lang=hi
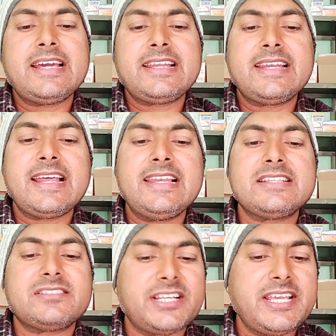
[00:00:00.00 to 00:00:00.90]
रिनालिस
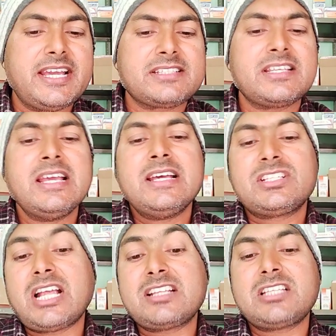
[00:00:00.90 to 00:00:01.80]
थ्री एक्स
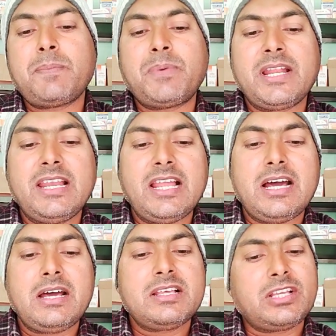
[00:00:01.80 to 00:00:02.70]
सारसा परेला
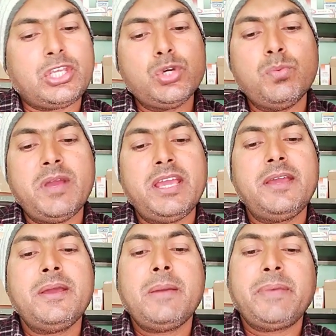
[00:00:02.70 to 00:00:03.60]
क्यू में
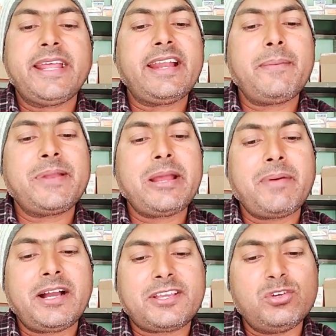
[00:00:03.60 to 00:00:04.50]
ब्रेरा
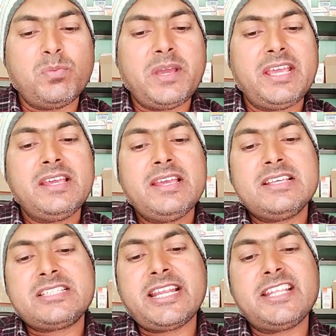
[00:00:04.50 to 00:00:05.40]
ब्रेभा क्यू में
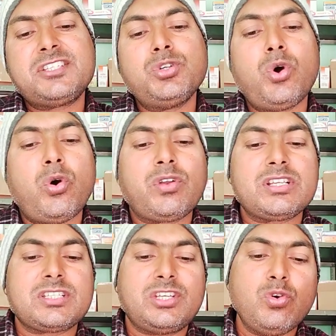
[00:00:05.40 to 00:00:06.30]
सेनेसियो
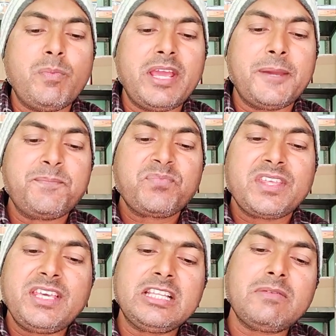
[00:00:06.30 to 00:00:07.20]
औरस क्यू में
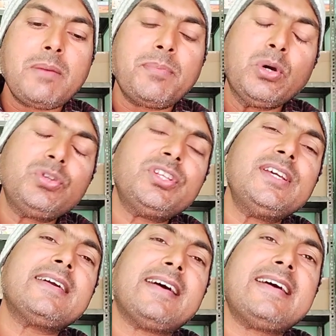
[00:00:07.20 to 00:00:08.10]
यह दवा बहुत ही
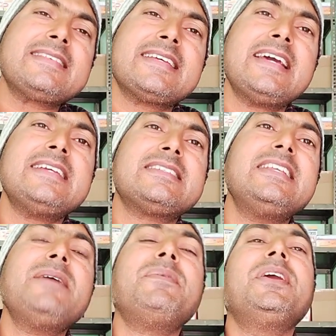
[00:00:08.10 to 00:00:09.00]
खास है
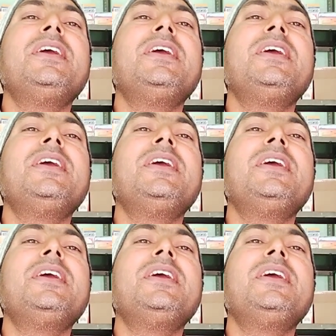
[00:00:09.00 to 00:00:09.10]
इसलिए भी